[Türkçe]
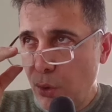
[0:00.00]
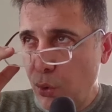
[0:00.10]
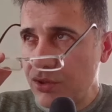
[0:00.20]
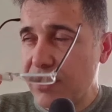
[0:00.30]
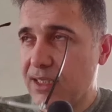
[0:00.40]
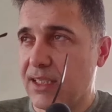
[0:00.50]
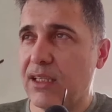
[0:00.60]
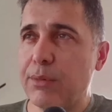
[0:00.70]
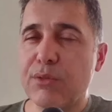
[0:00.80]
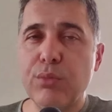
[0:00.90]
O sırada
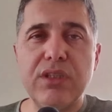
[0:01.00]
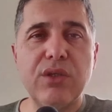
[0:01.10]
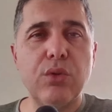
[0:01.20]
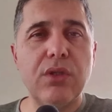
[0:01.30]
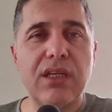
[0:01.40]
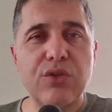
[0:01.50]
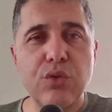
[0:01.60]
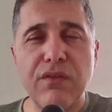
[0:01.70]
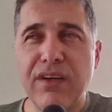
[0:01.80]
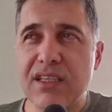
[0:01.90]
tabii ki bu dedikodular
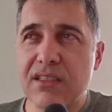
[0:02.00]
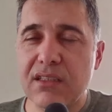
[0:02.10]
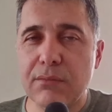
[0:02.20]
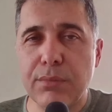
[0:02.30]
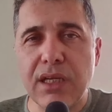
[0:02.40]
çok fazlaydı.